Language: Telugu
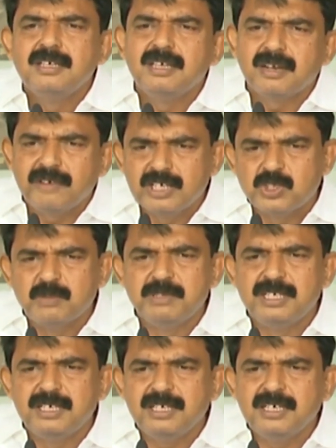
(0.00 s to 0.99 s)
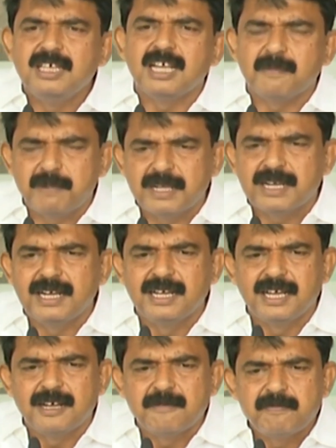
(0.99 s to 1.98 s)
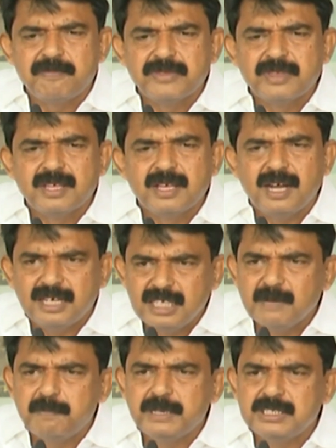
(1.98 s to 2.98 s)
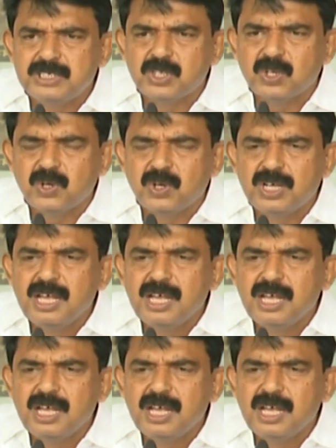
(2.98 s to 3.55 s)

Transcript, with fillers: ఇరవై తొమ్మిది ఇక ఎప్పటికైనా అదే పరిస్థితిలో